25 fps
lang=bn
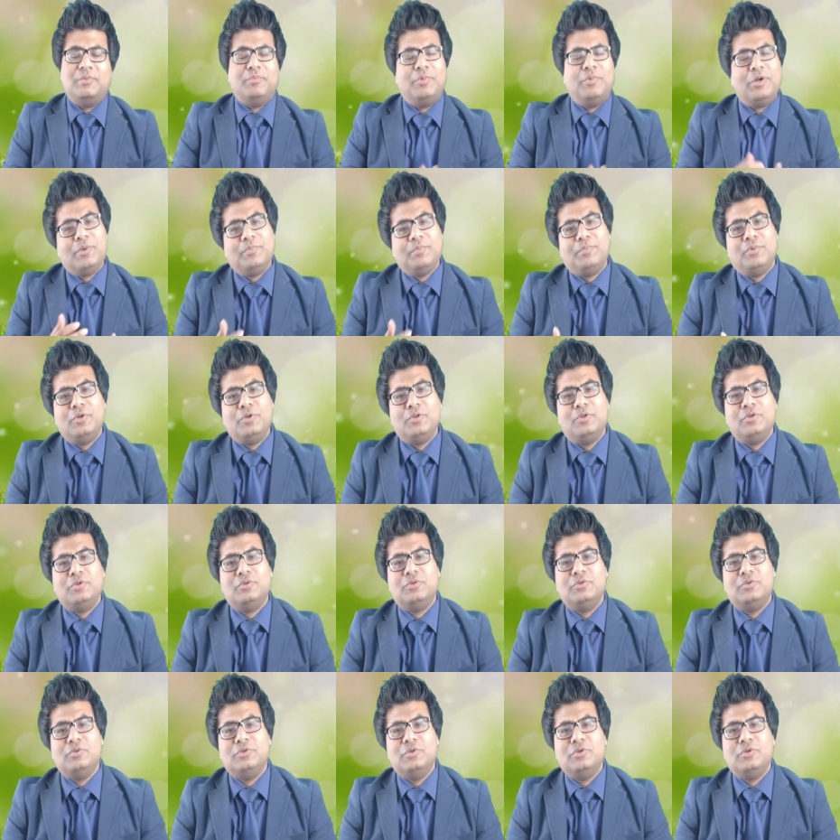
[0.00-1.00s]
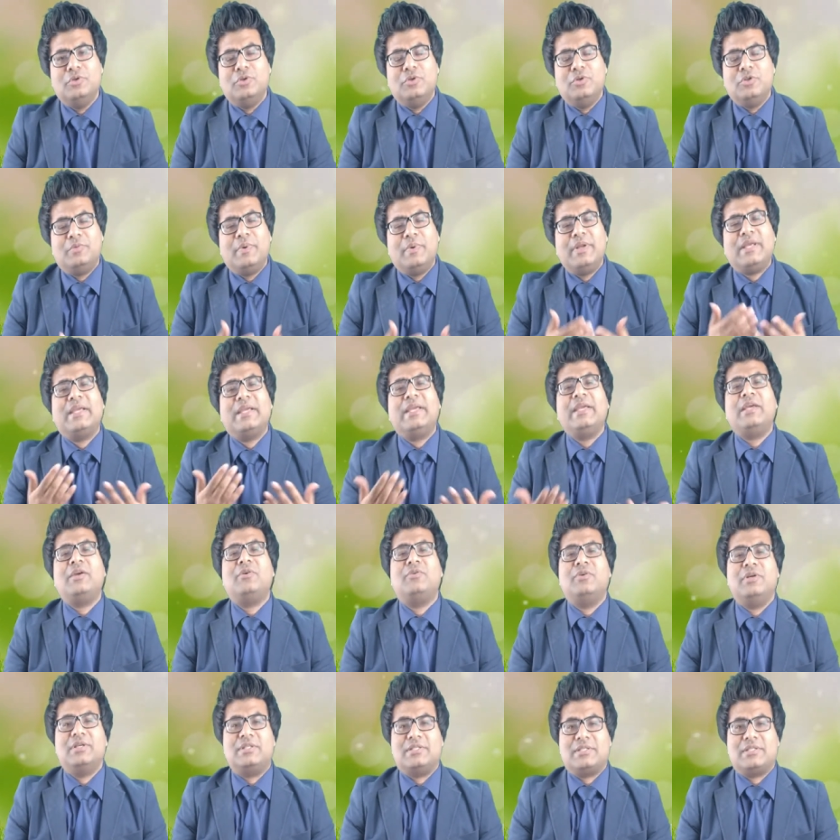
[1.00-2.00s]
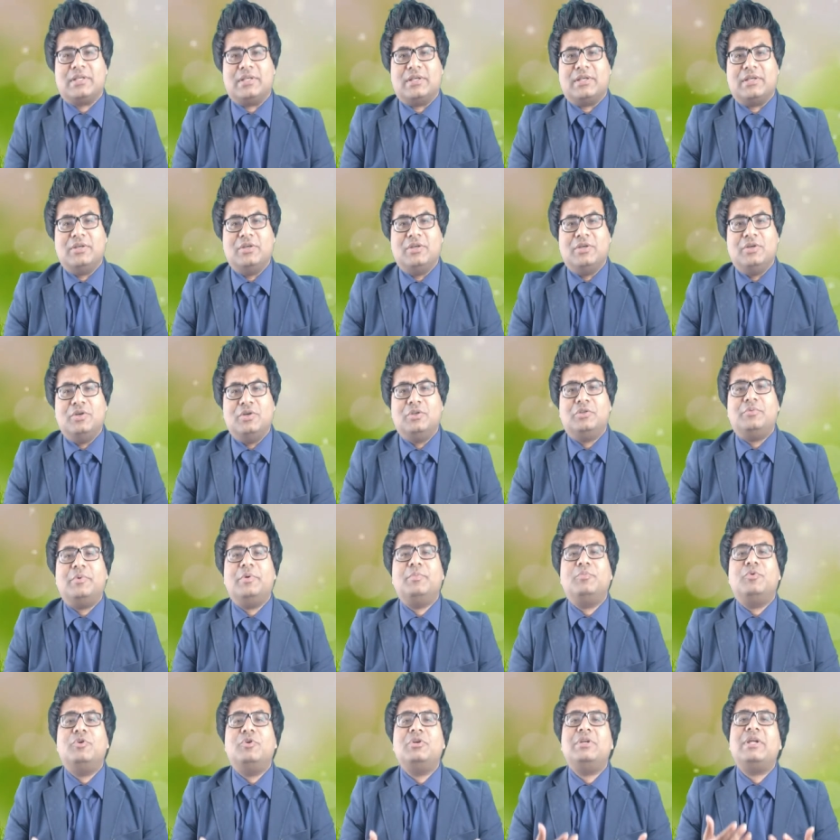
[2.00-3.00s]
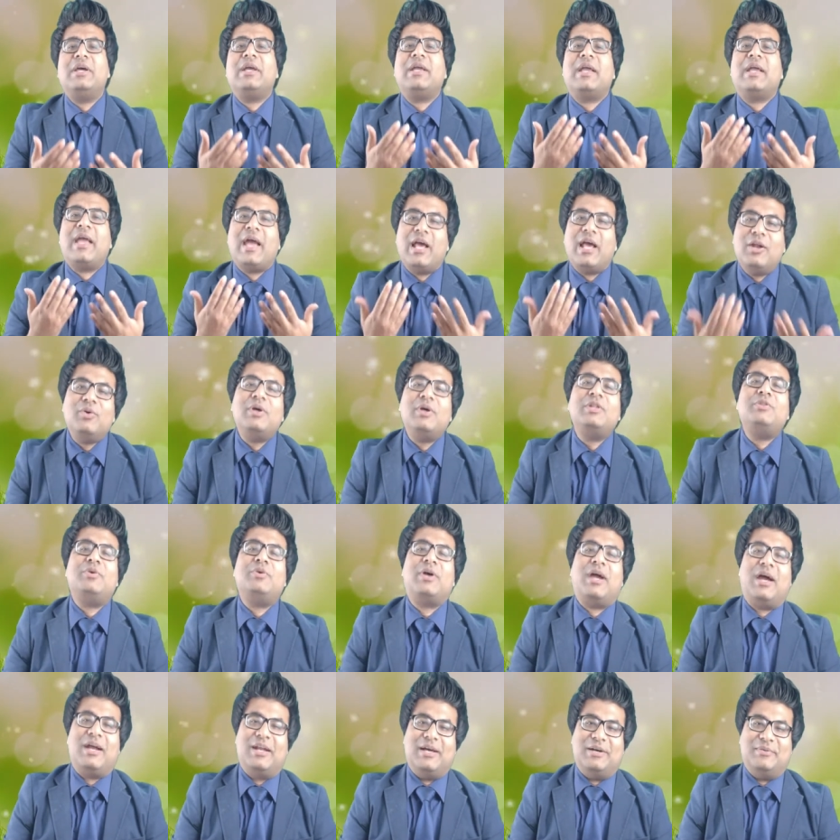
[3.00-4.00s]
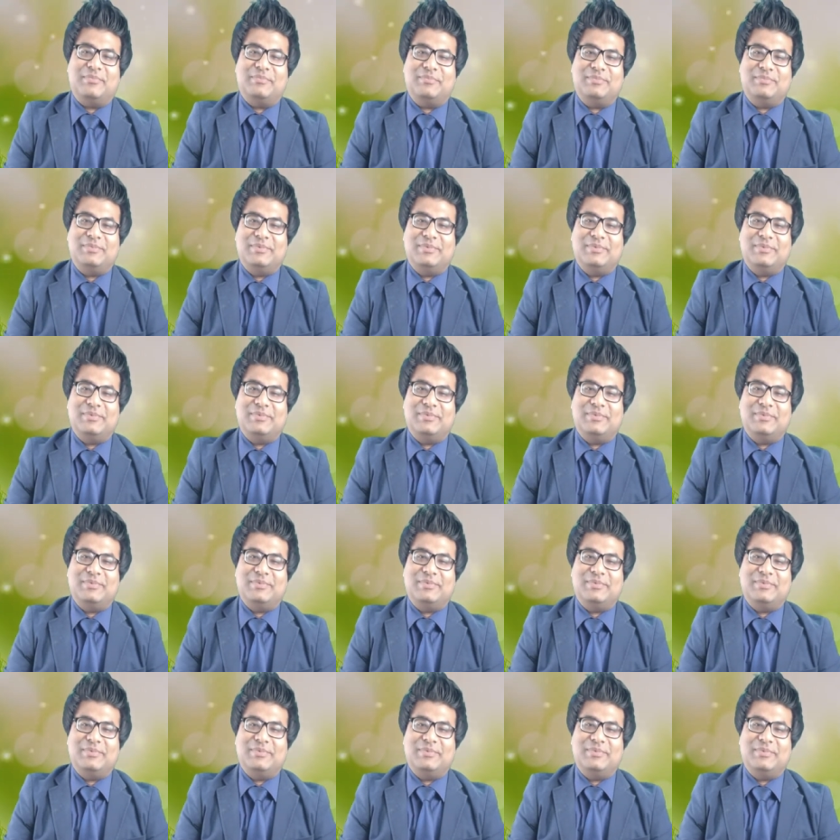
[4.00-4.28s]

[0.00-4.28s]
বললাম বন্ধু তোমার কি হয়েছে তোমার মনটা কেন এত খারাপ